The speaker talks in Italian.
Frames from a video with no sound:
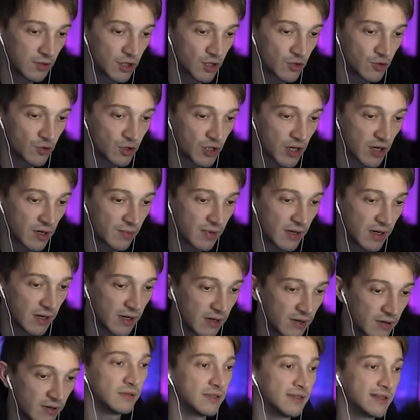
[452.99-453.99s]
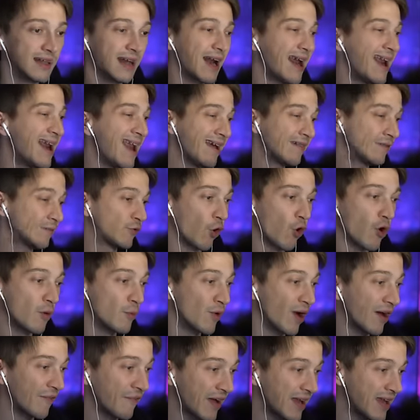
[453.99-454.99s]
ciuccia le palle, no? Sarà lento come
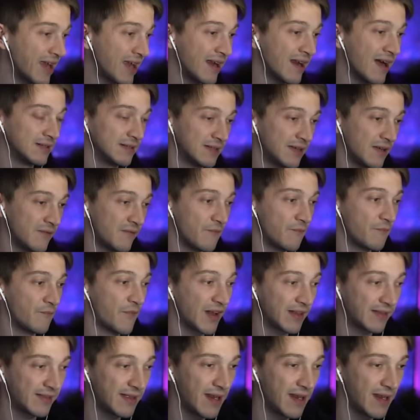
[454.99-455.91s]
una faina. infatti